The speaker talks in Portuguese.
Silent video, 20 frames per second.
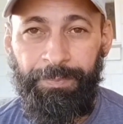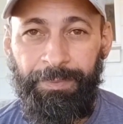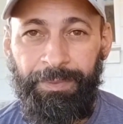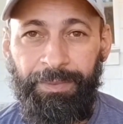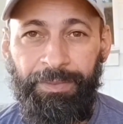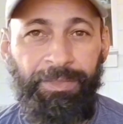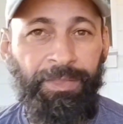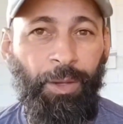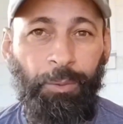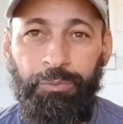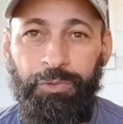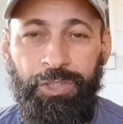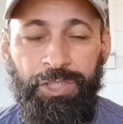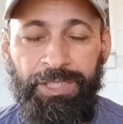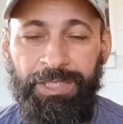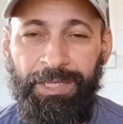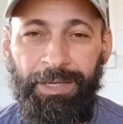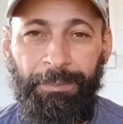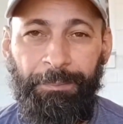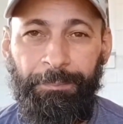Não
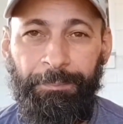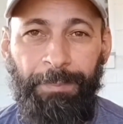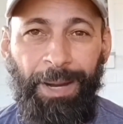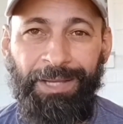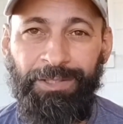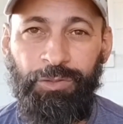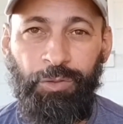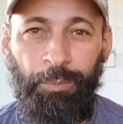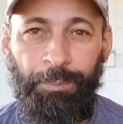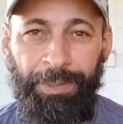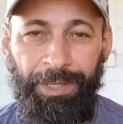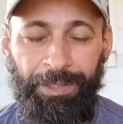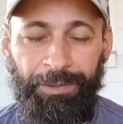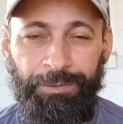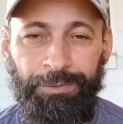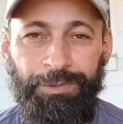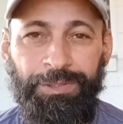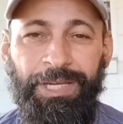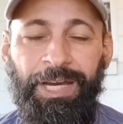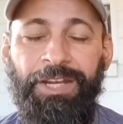tinha mais ou
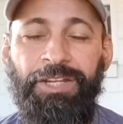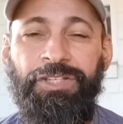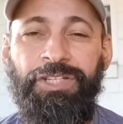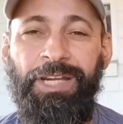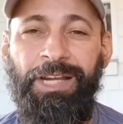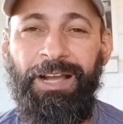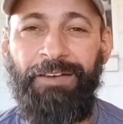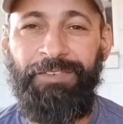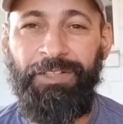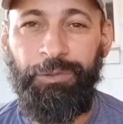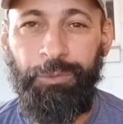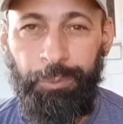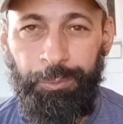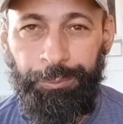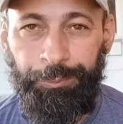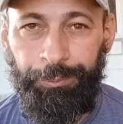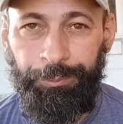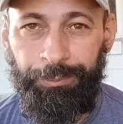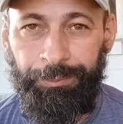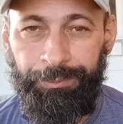menos, o cara chegava
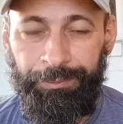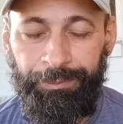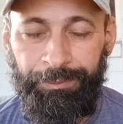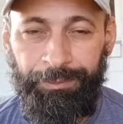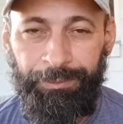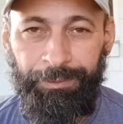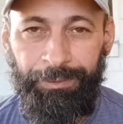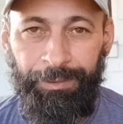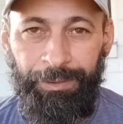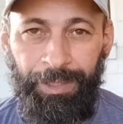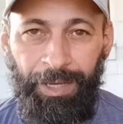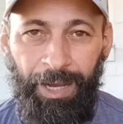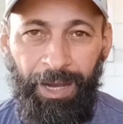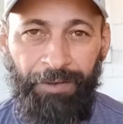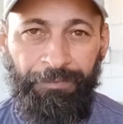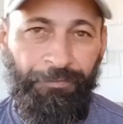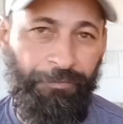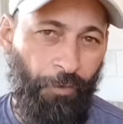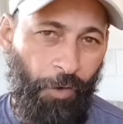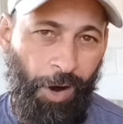duro. A
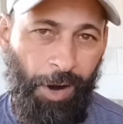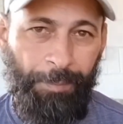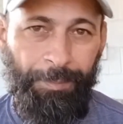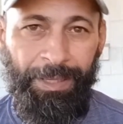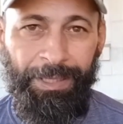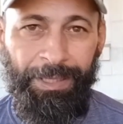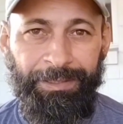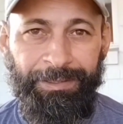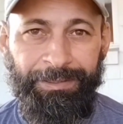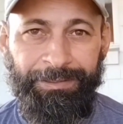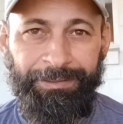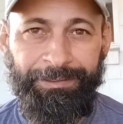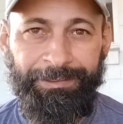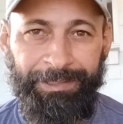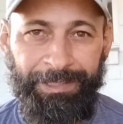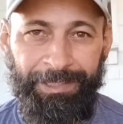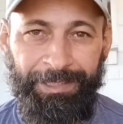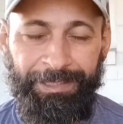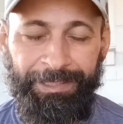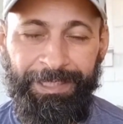forma
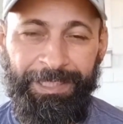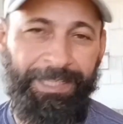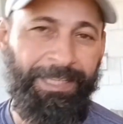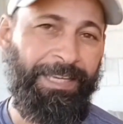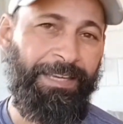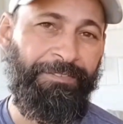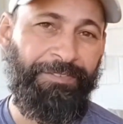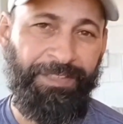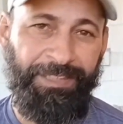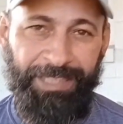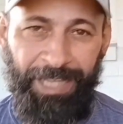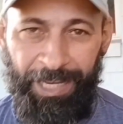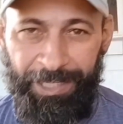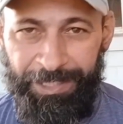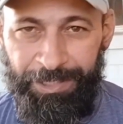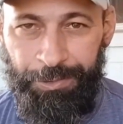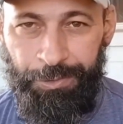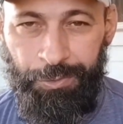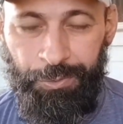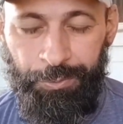dele evitar
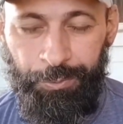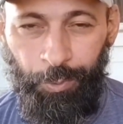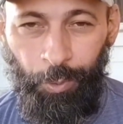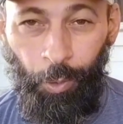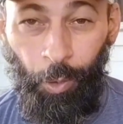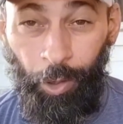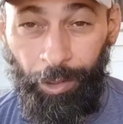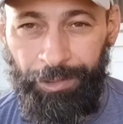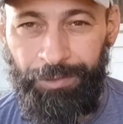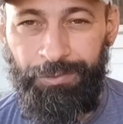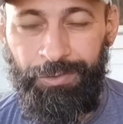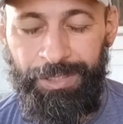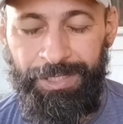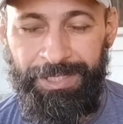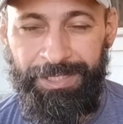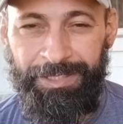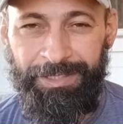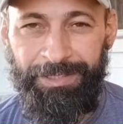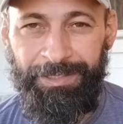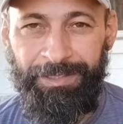isso, olha isso
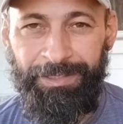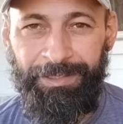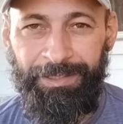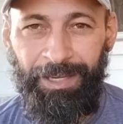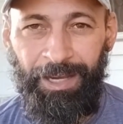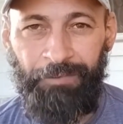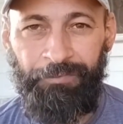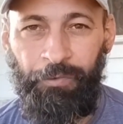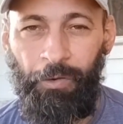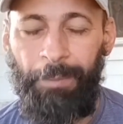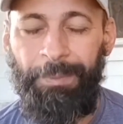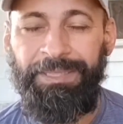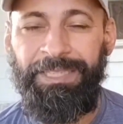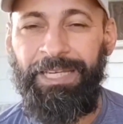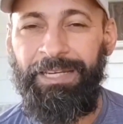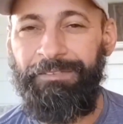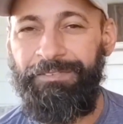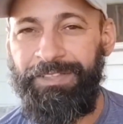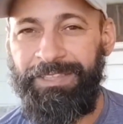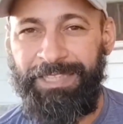aí. A forma
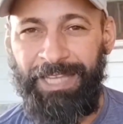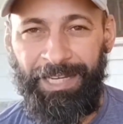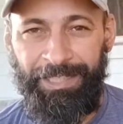dele evitar